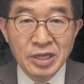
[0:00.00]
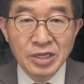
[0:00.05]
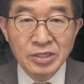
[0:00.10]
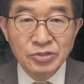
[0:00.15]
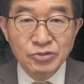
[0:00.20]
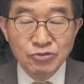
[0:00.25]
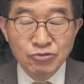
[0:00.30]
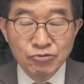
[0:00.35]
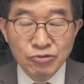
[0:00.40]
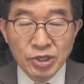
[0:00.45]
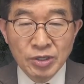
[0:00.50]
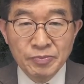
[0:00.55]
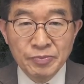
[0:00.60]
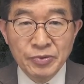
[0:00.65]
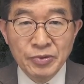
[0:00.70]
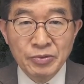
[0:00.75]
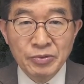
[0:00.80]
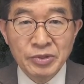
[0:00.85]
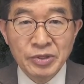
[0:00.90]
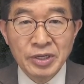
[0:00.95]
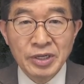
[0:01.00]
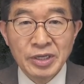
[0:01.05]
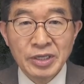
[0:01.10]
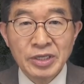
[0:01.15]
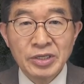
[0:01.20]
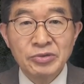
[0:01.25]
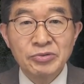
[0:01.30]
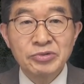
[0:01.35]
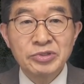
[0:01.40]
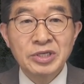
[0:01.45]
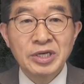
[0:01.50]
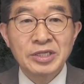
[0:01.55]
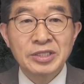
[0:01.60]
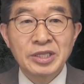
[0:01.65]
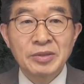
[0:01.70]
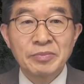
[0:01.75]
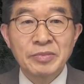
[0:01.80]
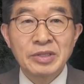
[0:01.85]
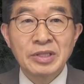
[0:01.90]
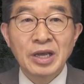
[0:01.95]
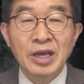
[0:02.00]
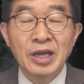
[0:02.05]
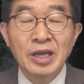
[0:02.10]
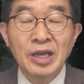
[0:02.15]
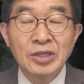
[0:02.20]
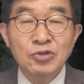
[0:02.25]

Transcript: 수개표가 이루어져야 됩니다.